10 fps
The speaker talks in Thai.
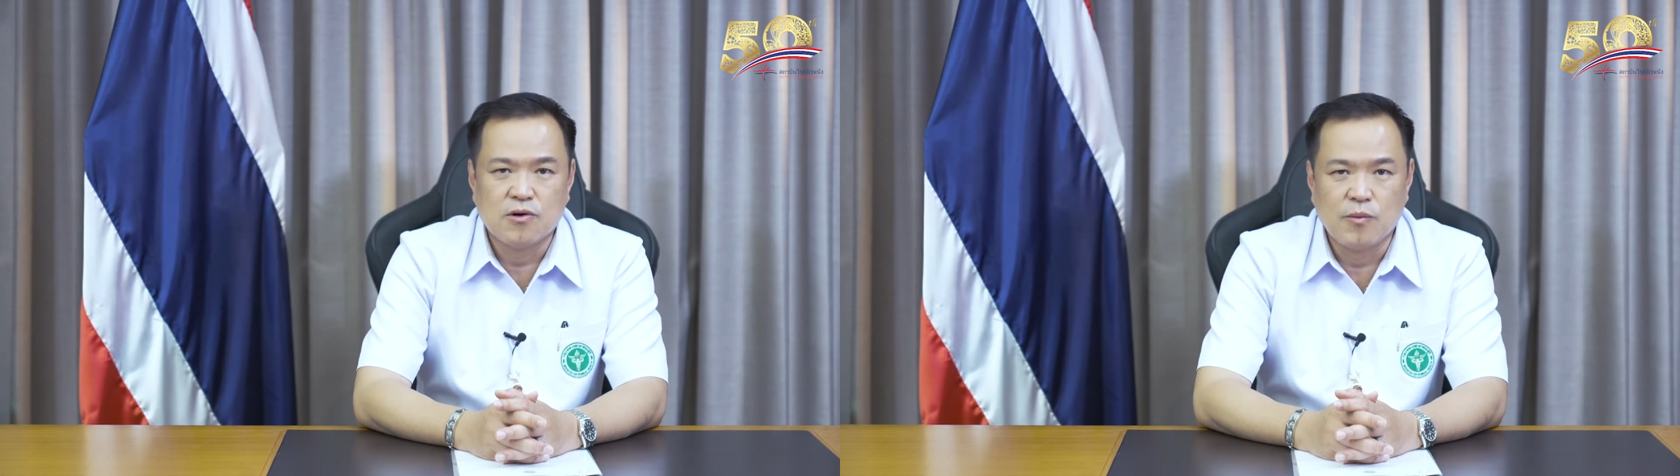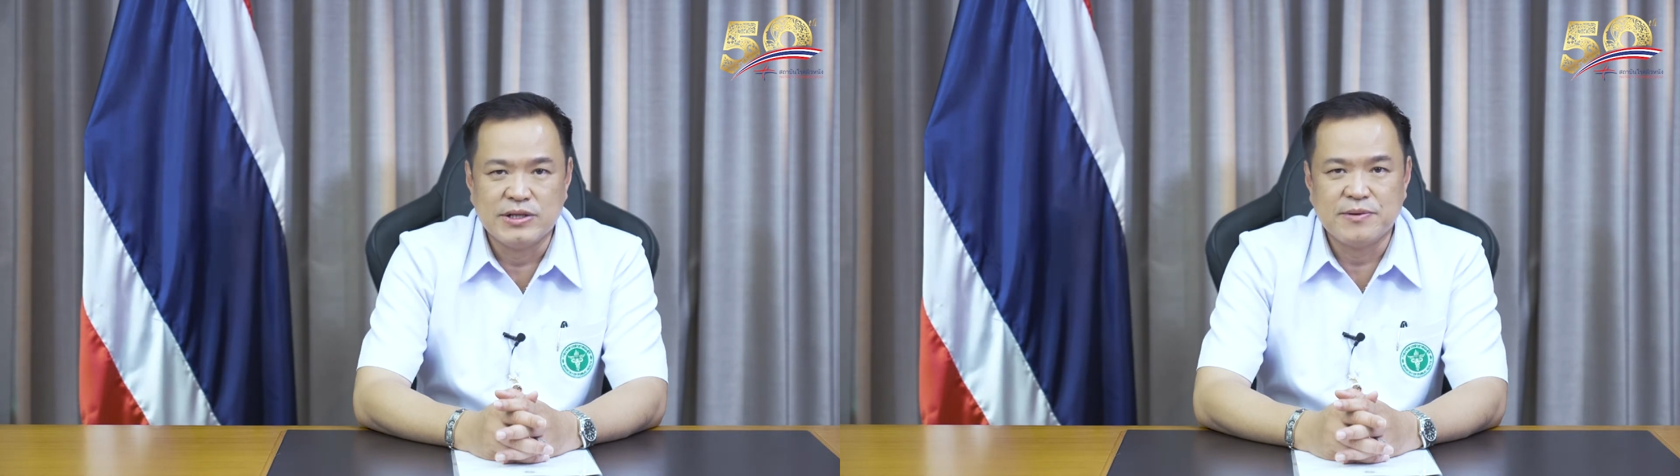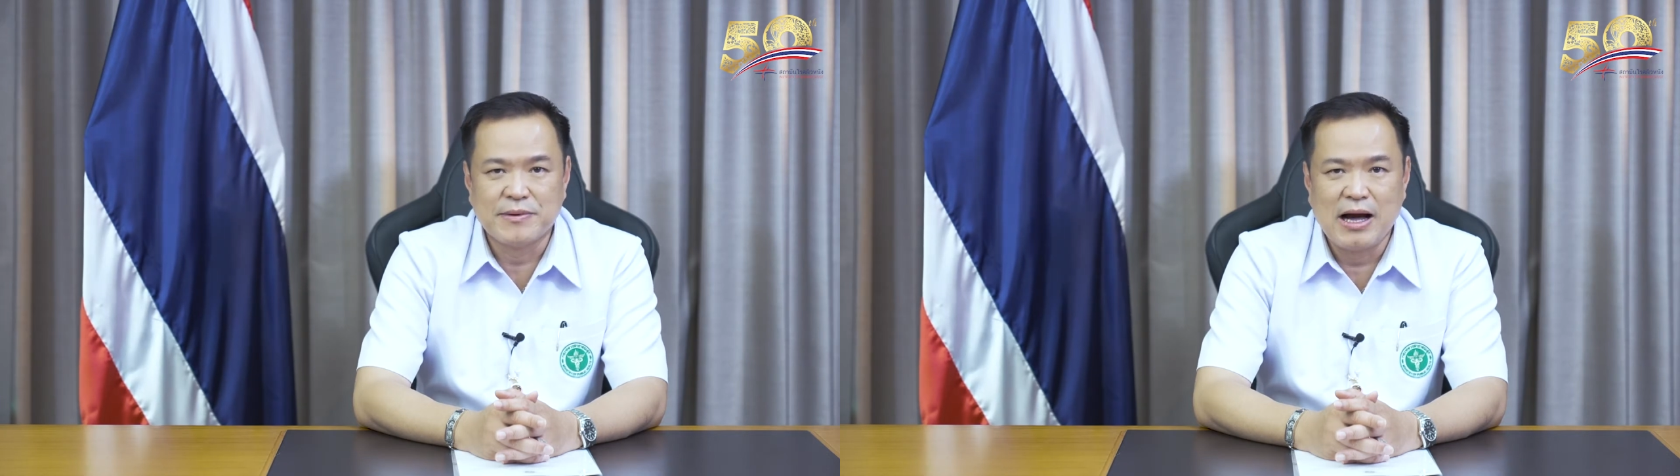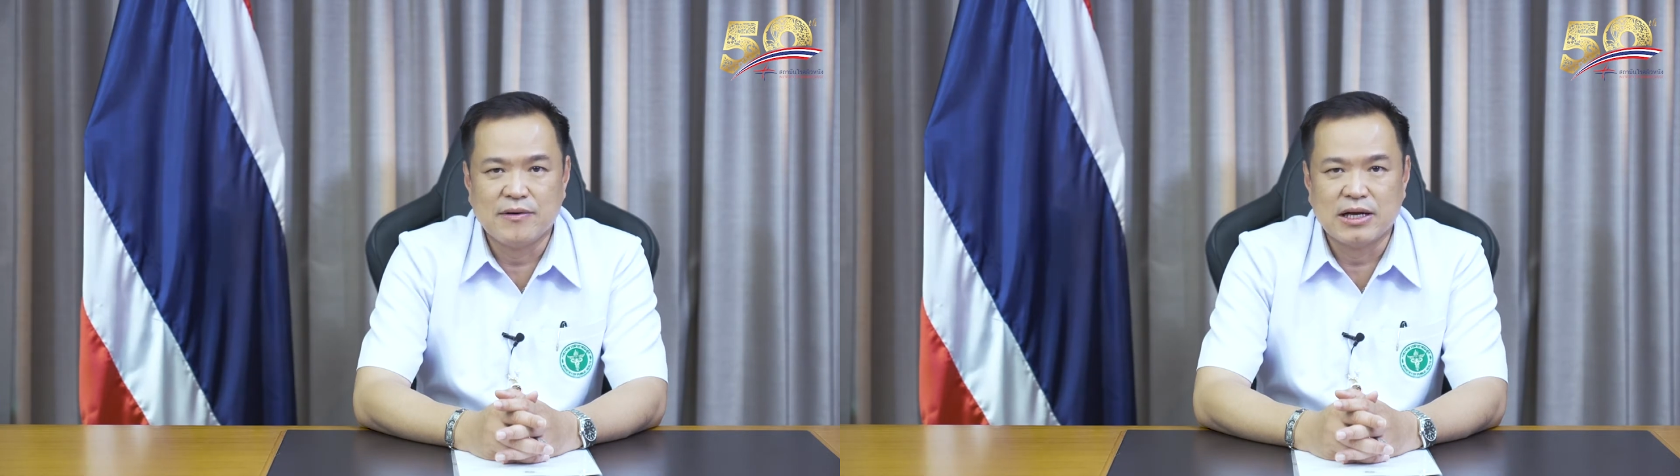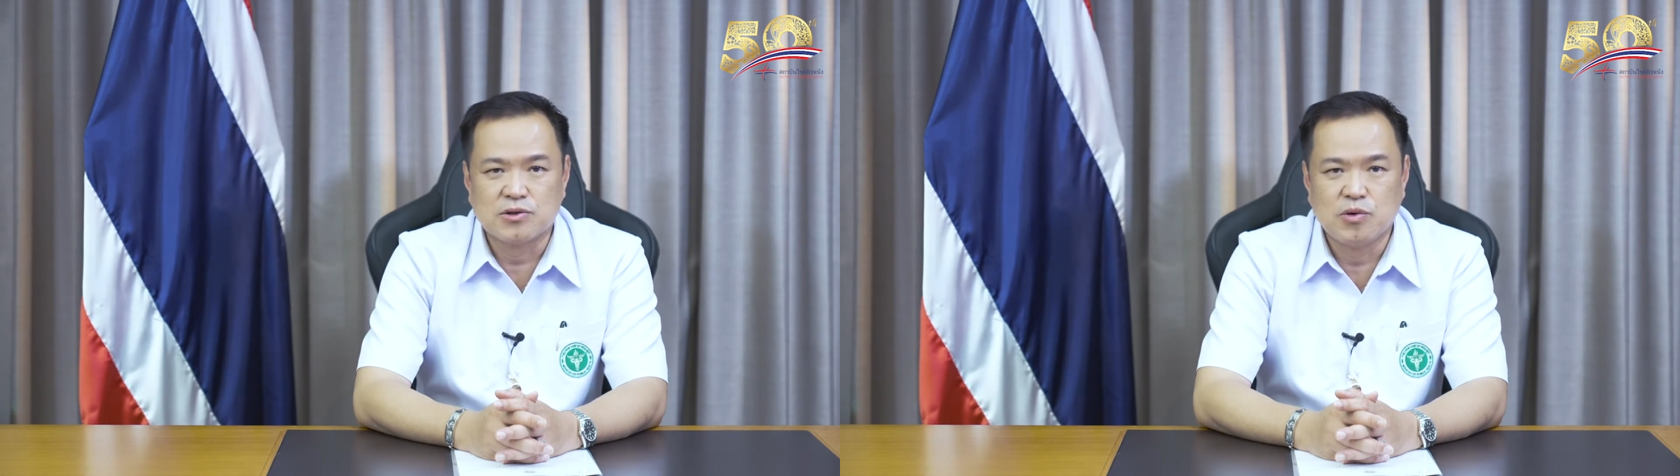โควิด
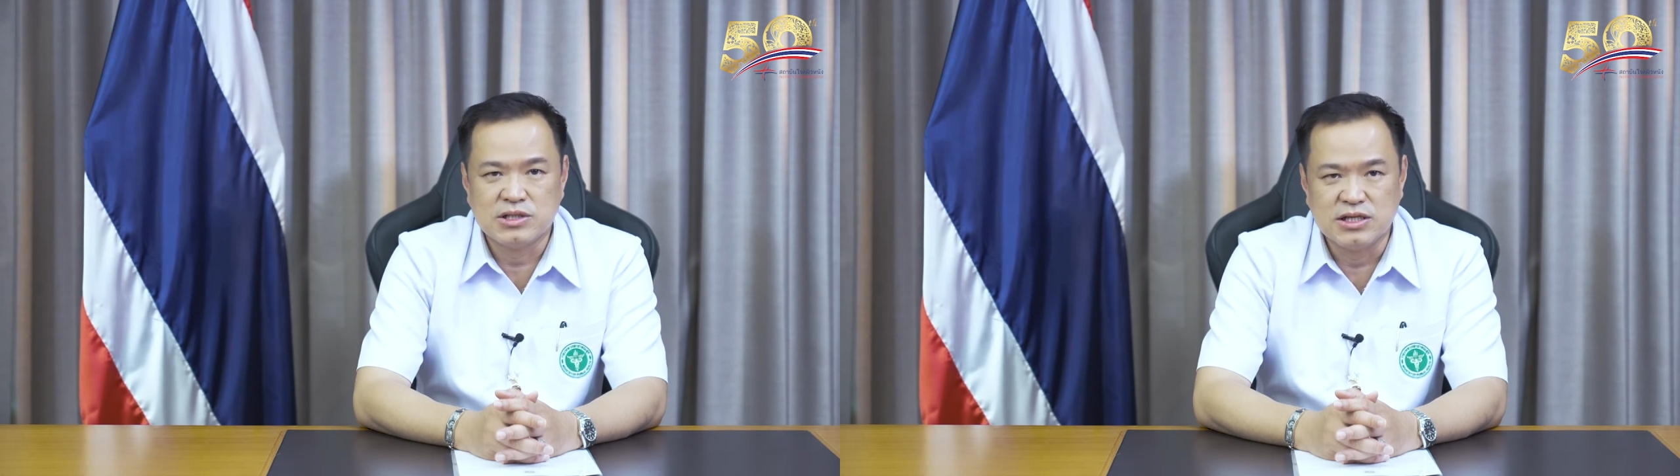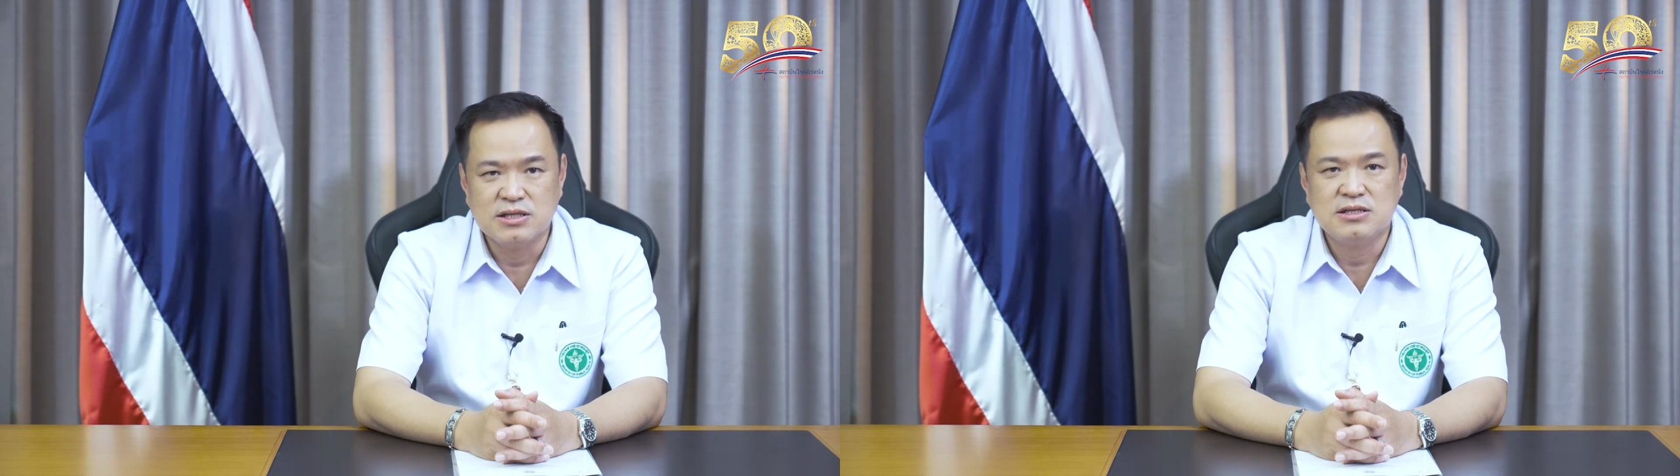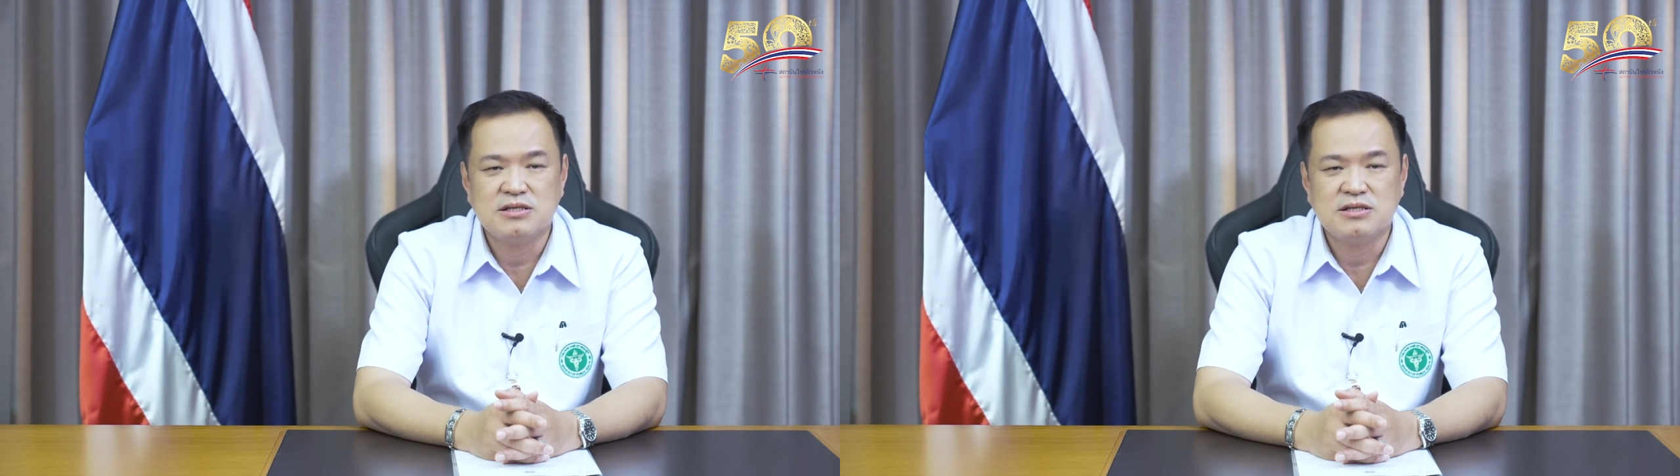-19 อย่างทั่วถึง